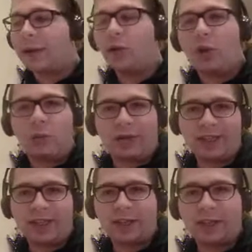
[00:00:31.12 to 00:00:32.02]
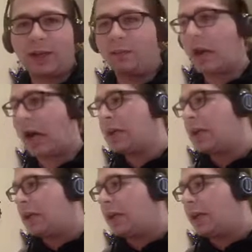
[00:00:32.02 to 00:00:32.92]
non una serie,
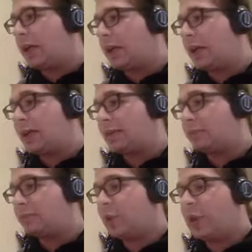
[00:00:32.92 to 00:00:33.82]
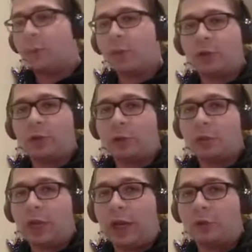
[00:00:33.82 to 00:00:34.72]
ma ehm, degli episodi che
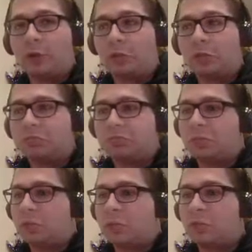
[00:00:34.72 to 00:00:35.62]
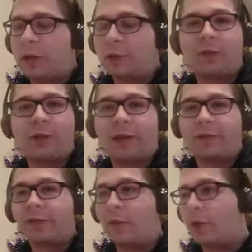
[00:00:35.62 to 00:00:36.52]
usciranno quando ne
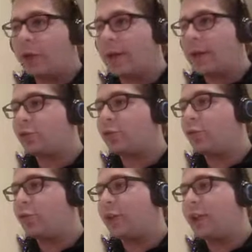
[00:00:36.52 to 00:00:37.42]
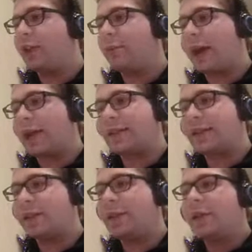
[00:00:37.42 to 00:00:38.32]
avrò voglia sui
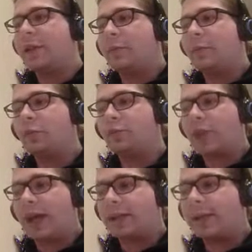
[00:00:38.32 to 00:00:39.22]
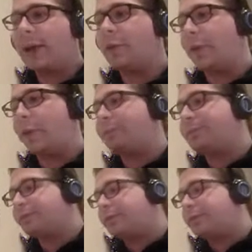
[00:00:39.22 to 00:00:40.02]
mazzi più usati. Allora,